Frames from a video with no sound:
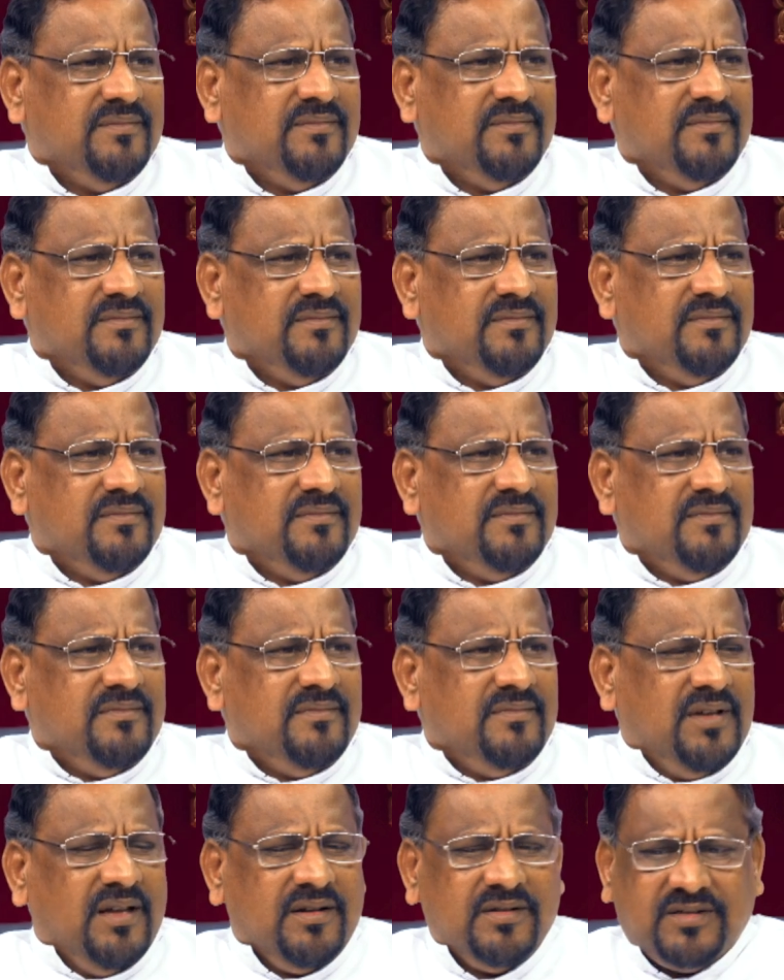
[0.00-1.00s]
இருக்கும்
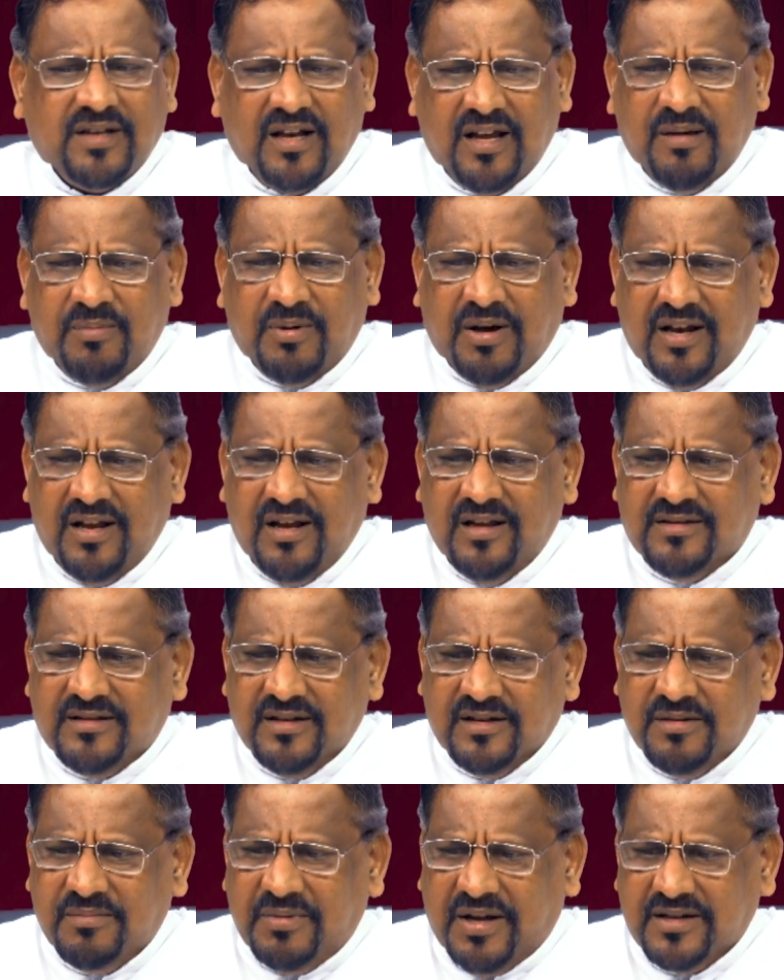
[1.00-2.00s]
எருசலேம்
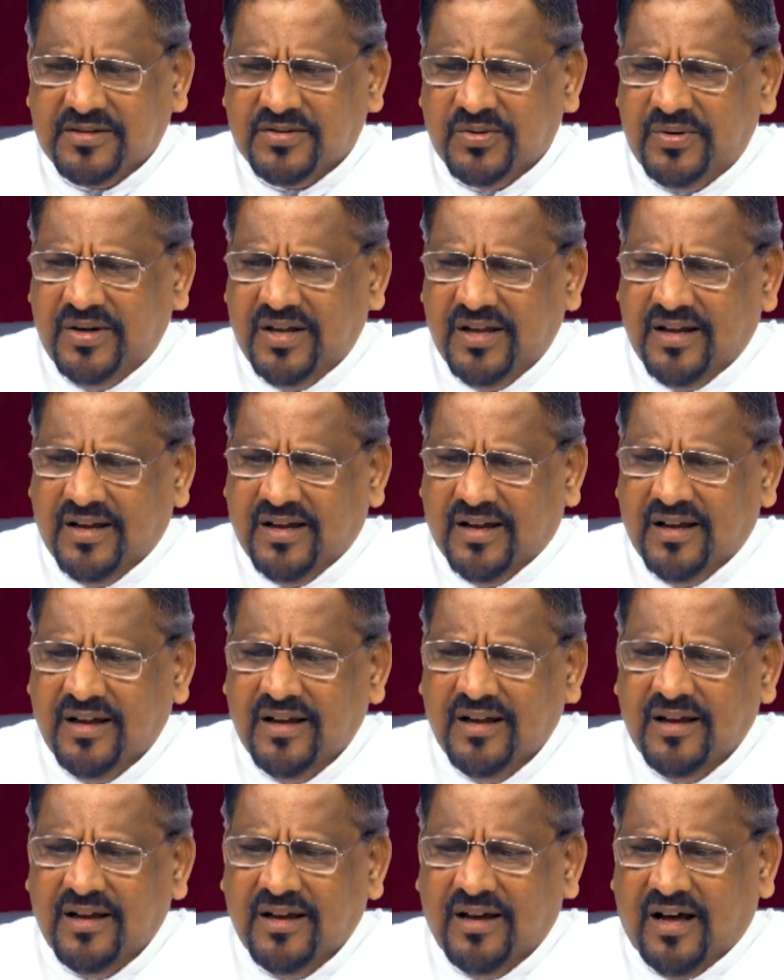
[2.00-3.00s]
ஆலயத்துக்கும் அரசனுடைய
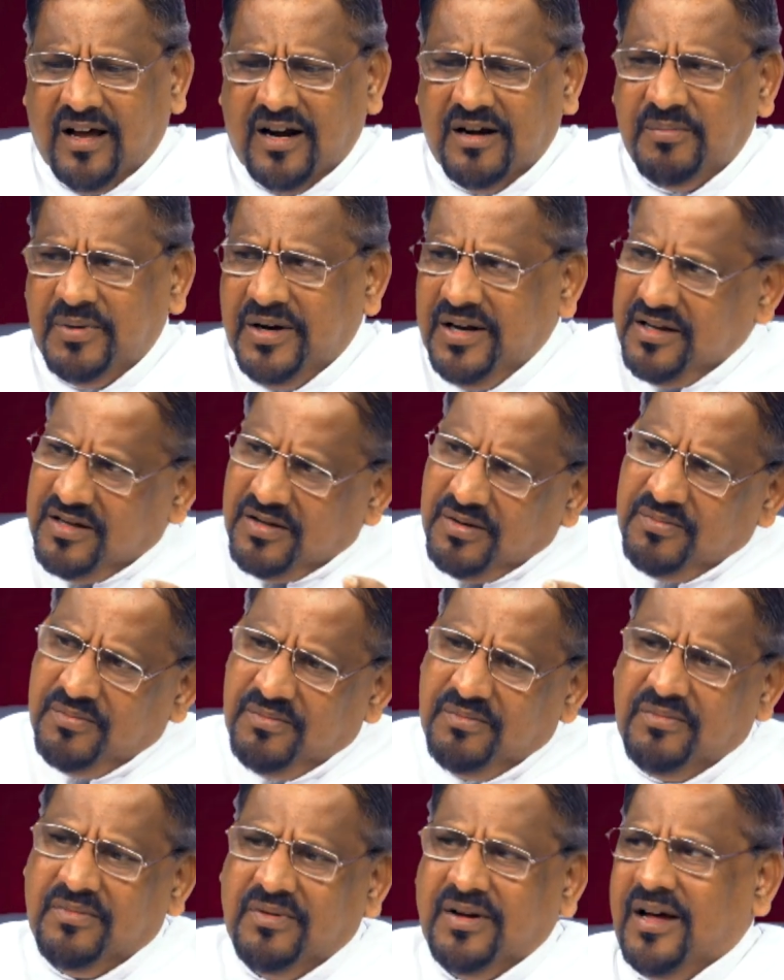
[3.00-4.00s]
அரண்மனைக்கும்
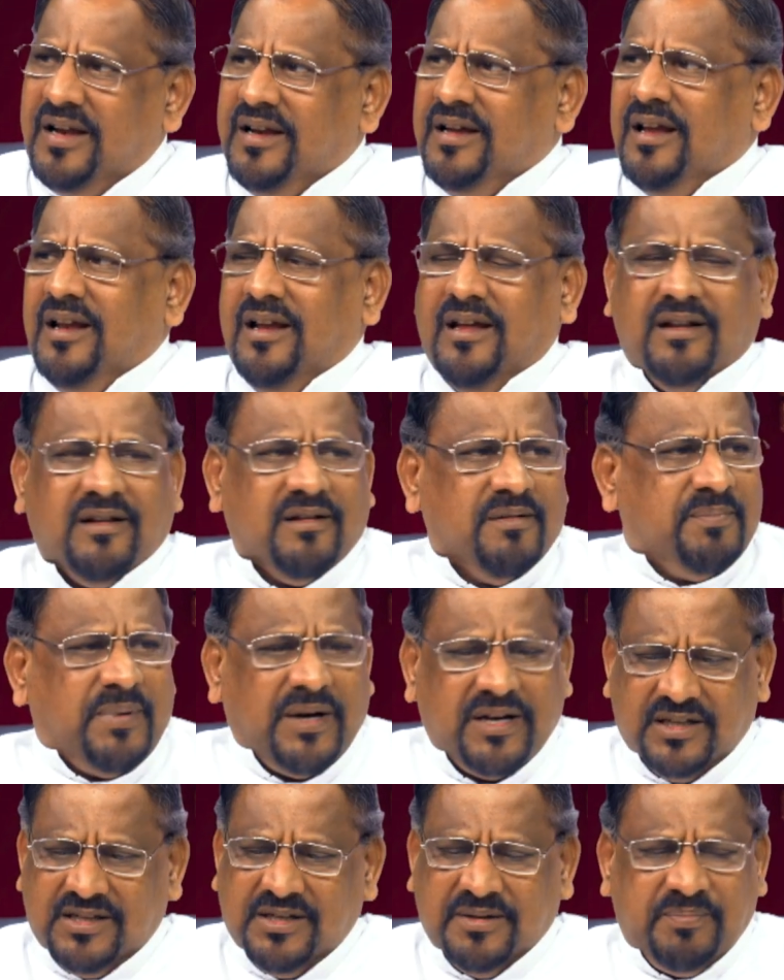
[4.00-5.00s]
அருகிலே இருக்கும்
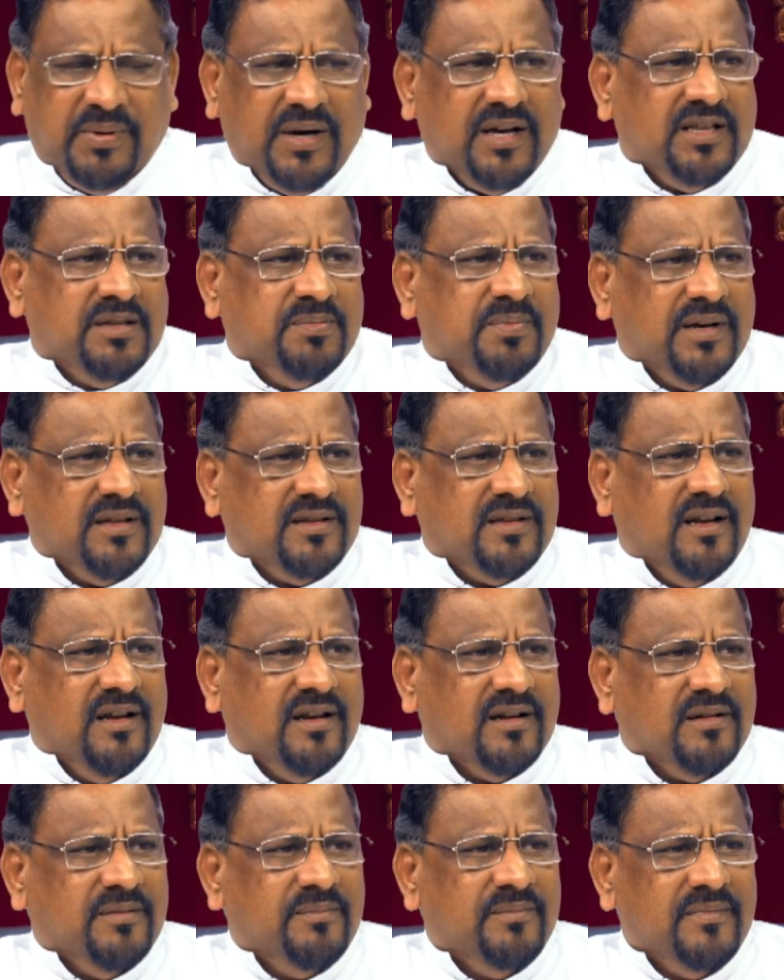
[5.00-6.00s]
பக்கத்துக்கு பக்கத்து பக்கத்தில்
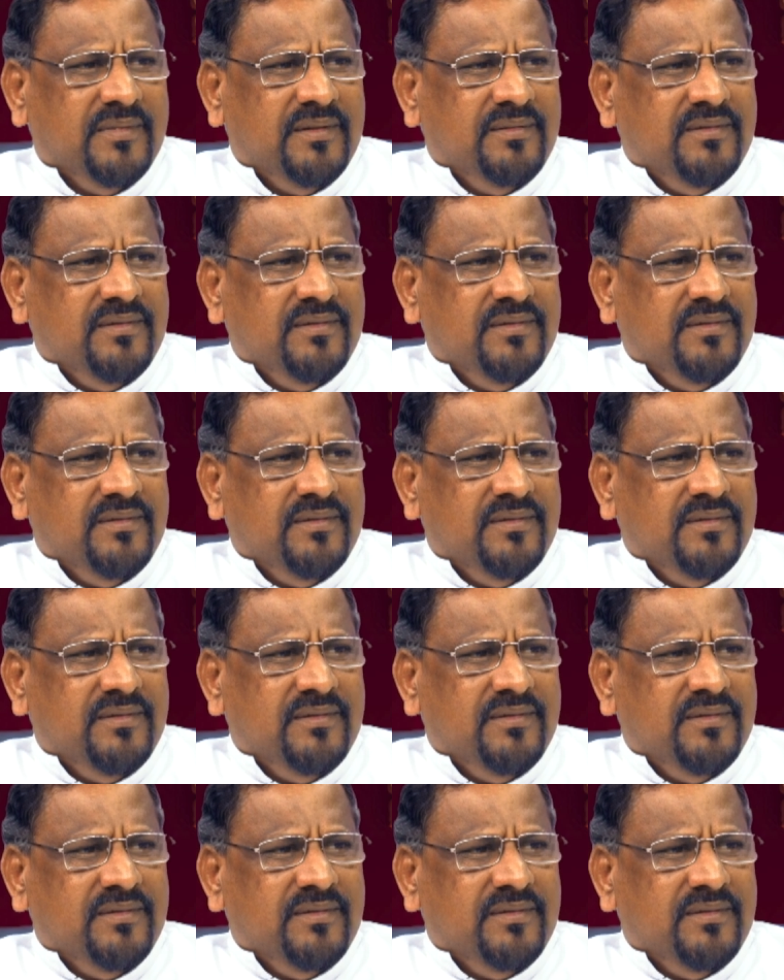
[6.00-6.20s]
இருக்கும்